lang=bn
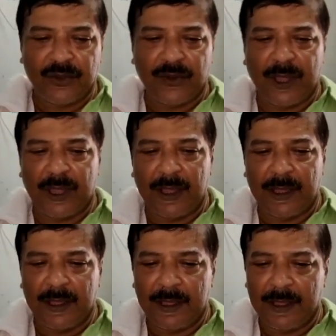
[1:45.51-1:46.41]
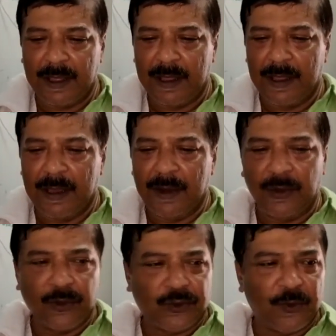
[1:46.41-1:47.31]
জুড়ে
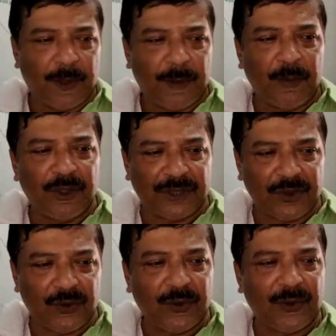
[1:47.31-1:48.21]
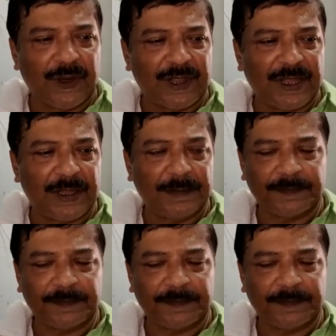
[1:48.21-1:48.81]
নতুনভাবে বইতে শুরু করেছে